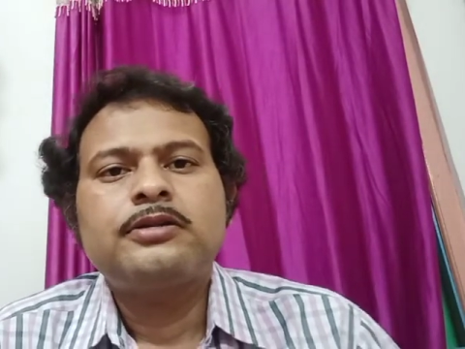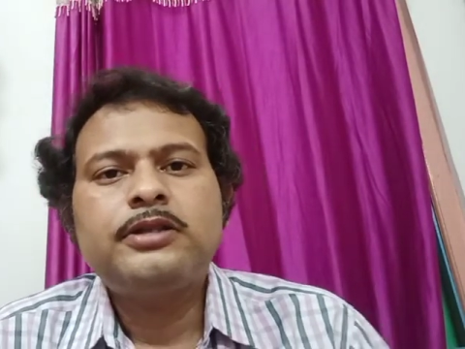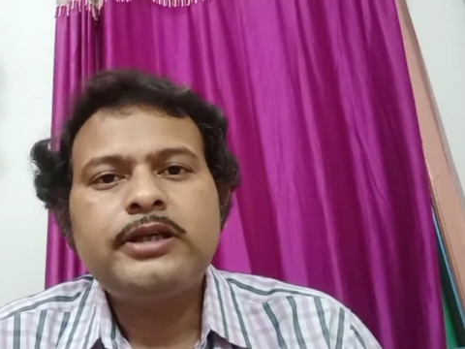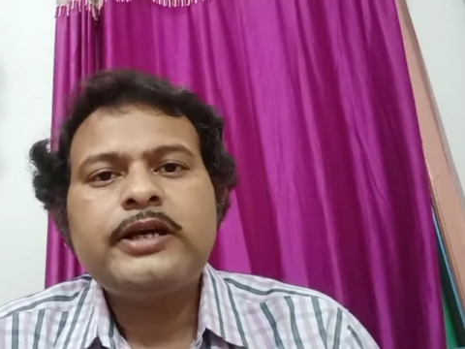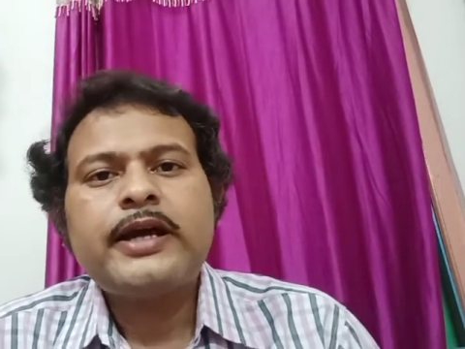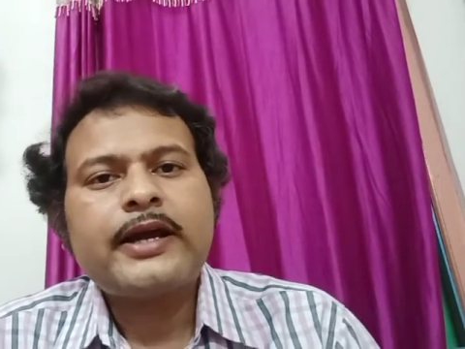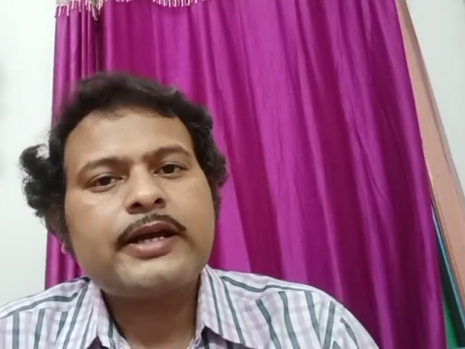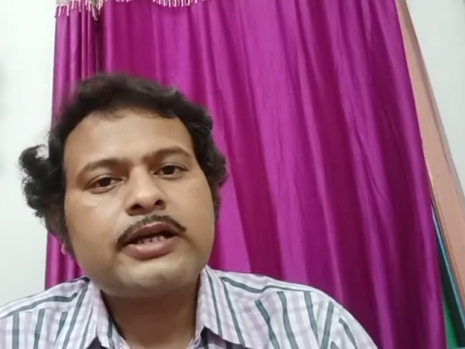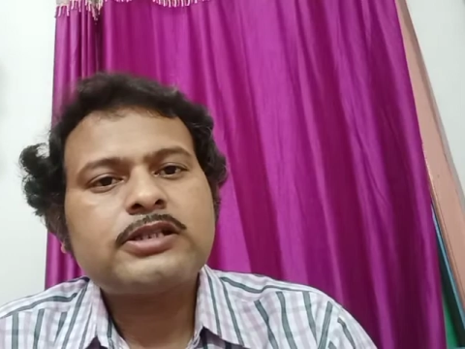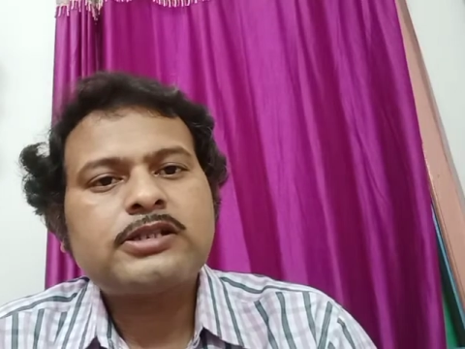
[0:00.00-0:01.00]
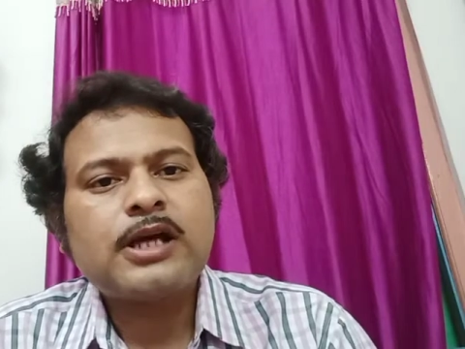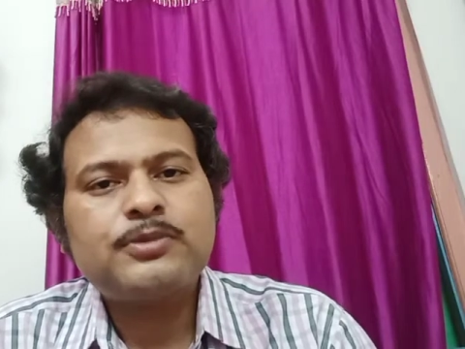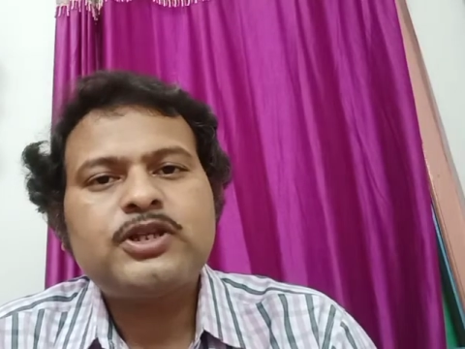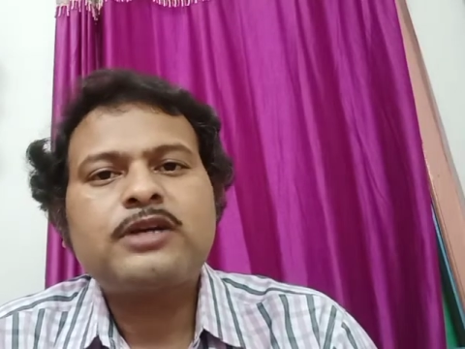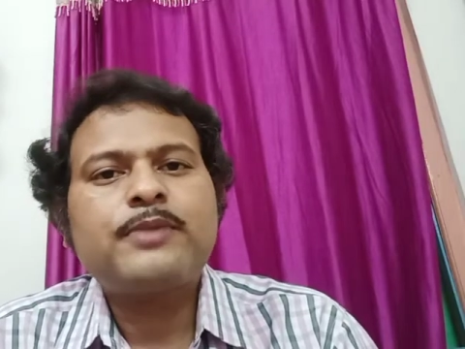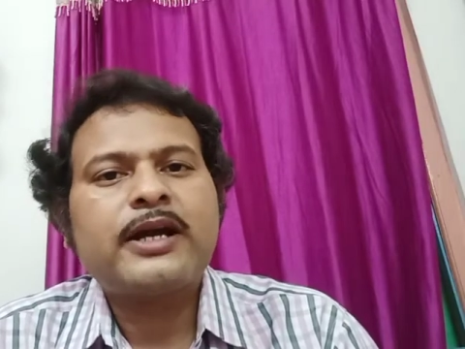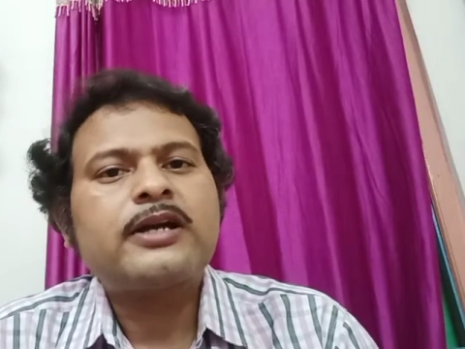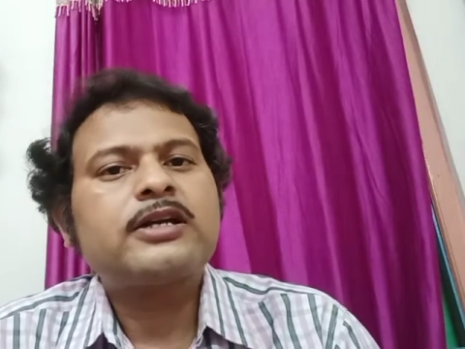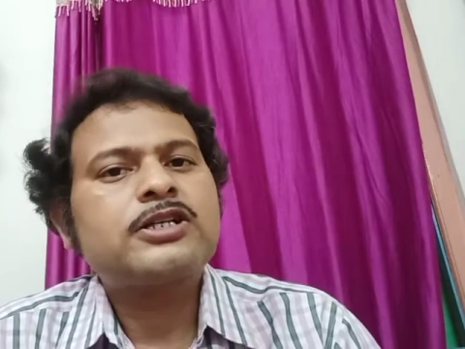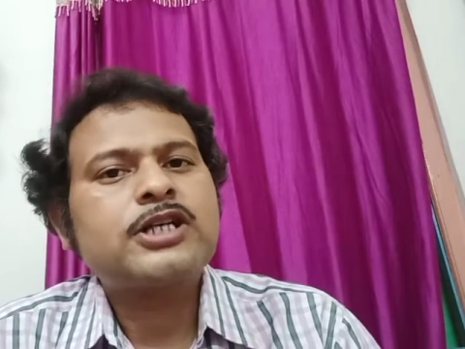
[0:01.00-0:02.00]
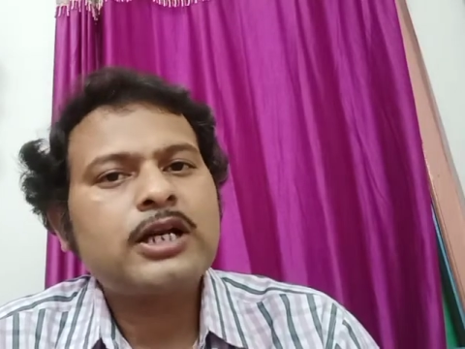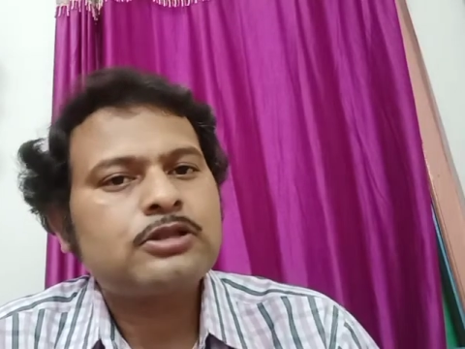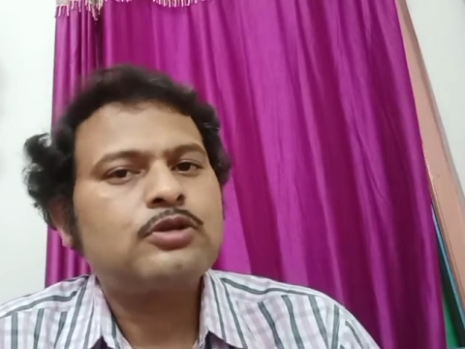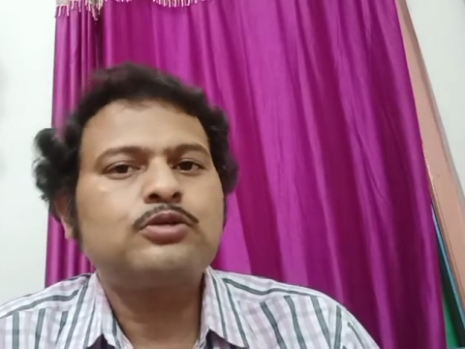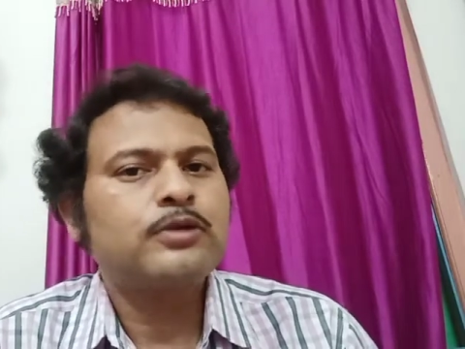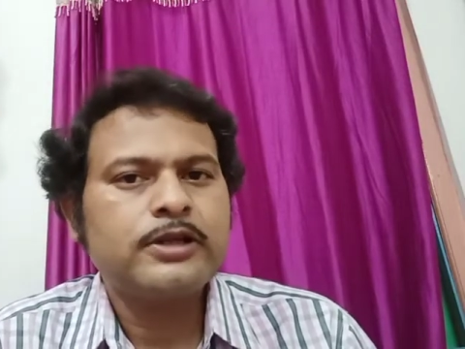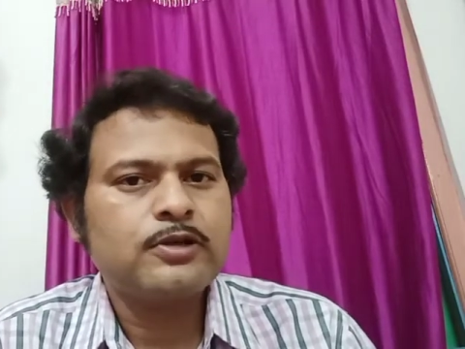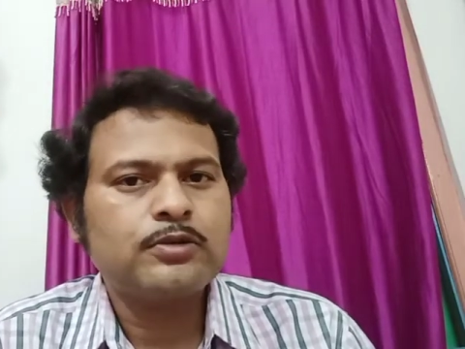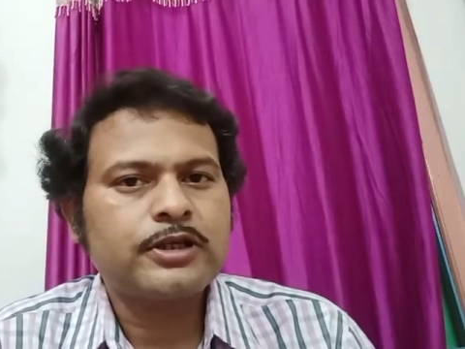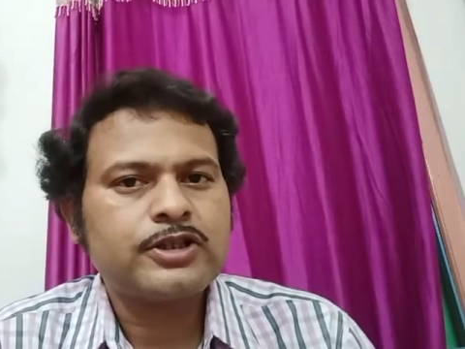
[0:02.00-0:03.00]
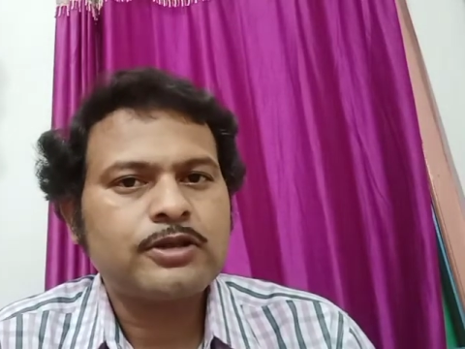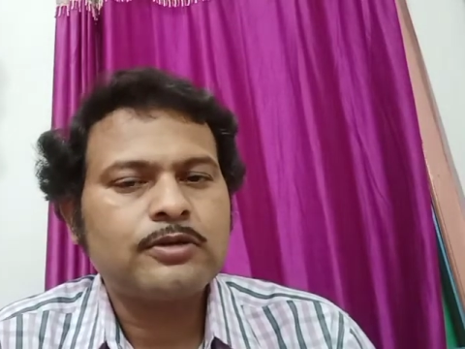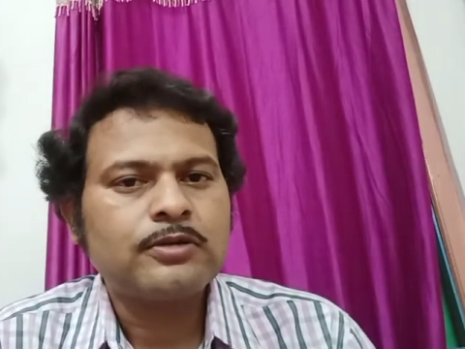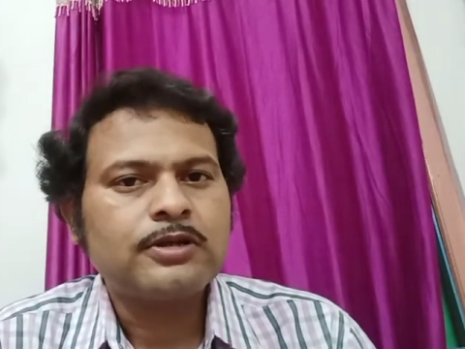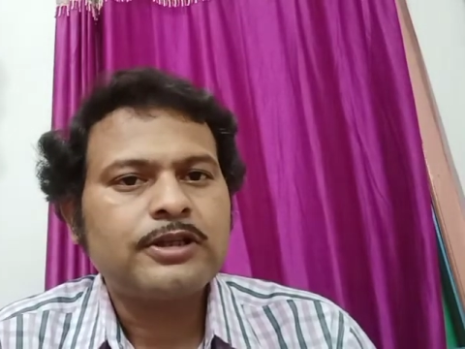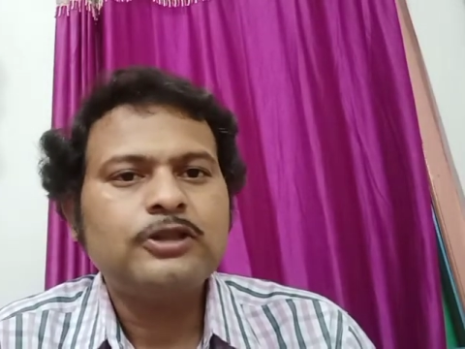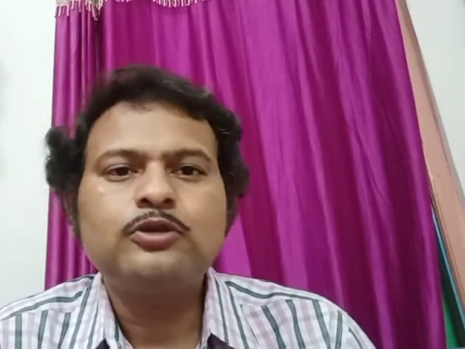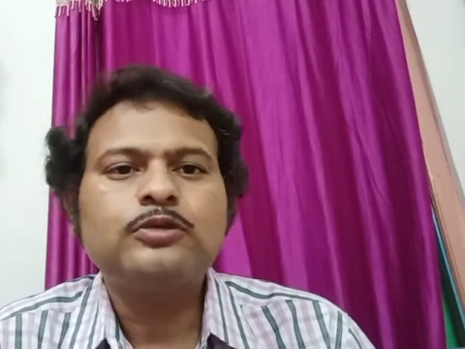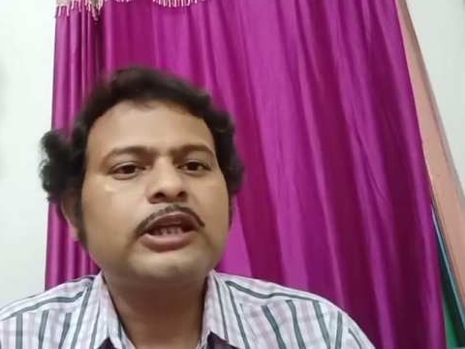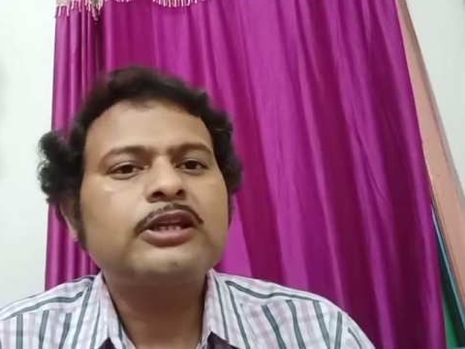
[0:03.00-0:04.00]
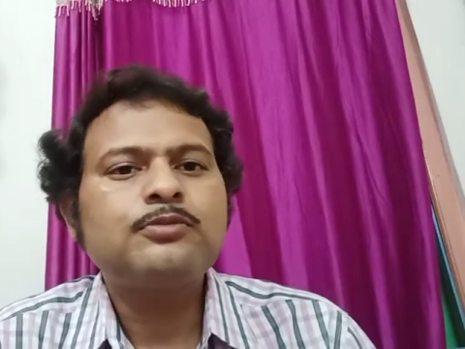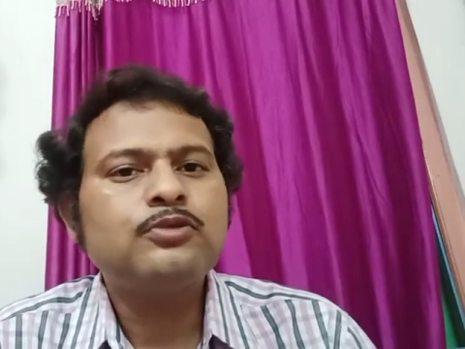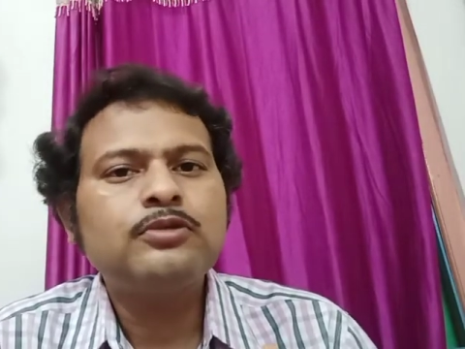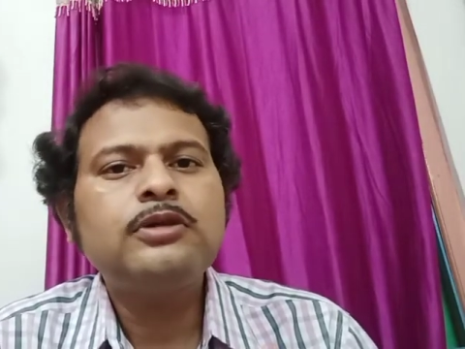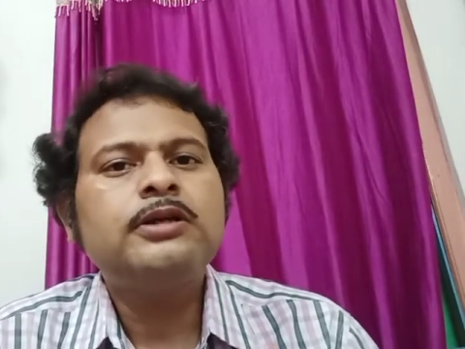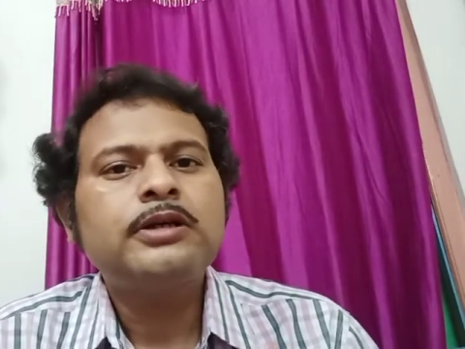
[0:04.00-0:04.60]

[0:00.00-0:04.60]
দিয়ে এক একটা সাবজেক্ট বা এক একটা শাস্ত্র তৈরি করেছিল কিন্তু তাদের মূল